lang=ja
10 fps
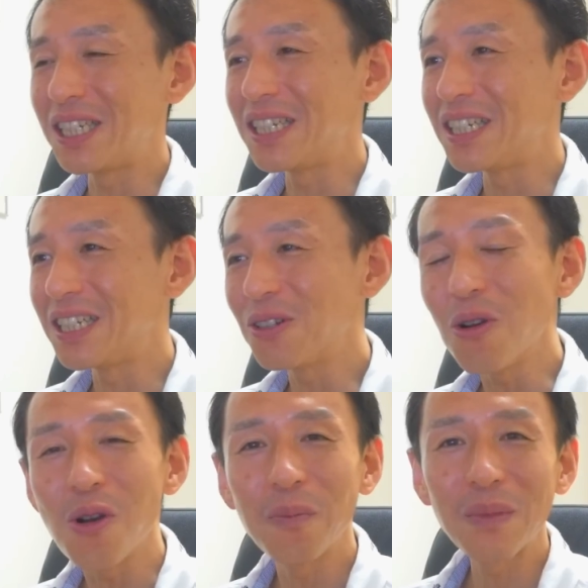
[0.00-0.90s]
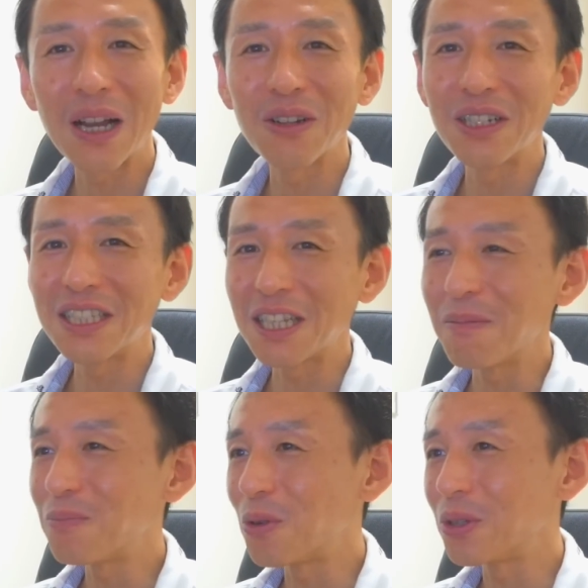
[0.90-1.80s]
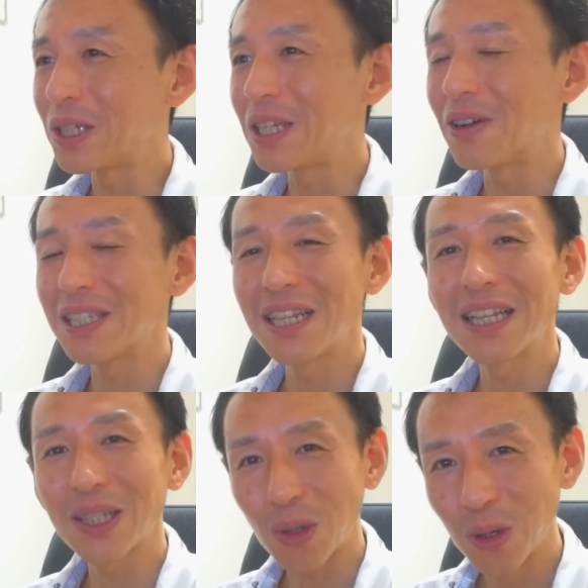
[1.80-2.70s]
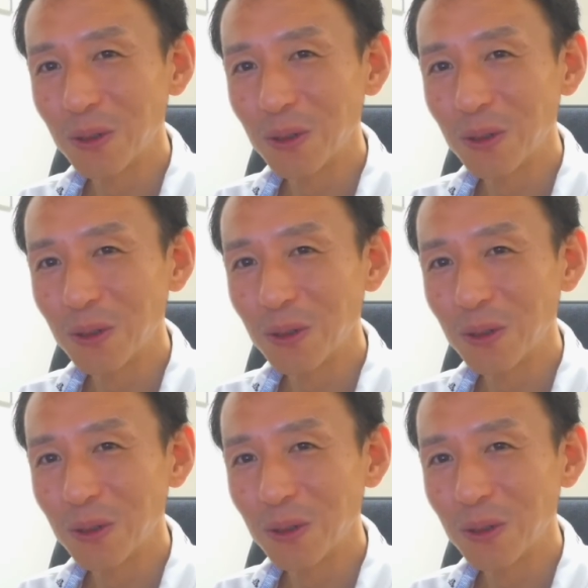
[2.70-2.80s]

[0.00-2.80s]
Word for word: ジ人事の確率アップを引き忘れたと、